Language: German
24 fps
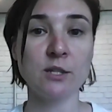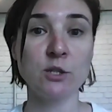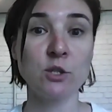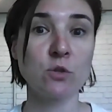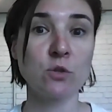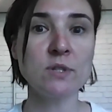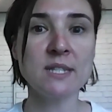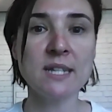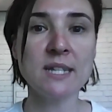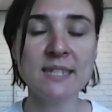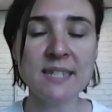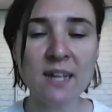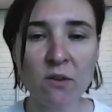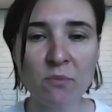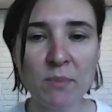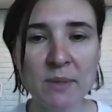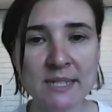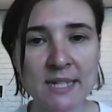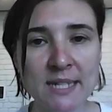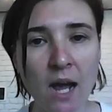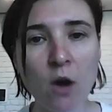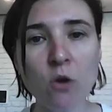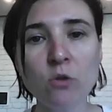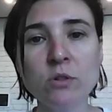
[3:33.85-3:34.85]
In Russland darf
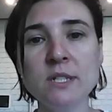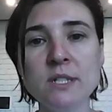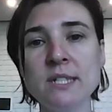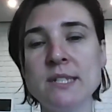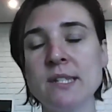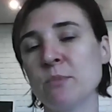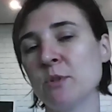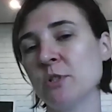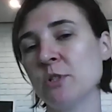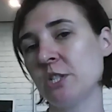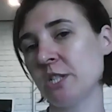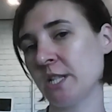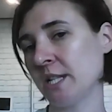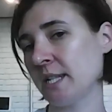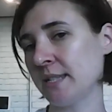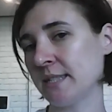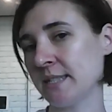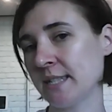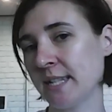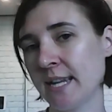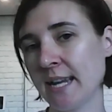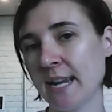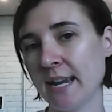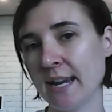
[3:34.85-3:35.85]
man ja auch nicht
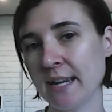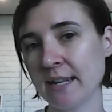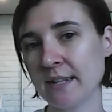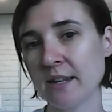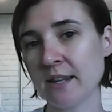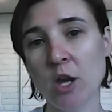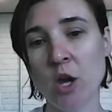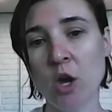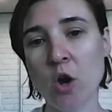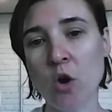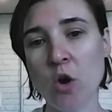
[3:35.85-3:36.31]
demonstrieren gehen.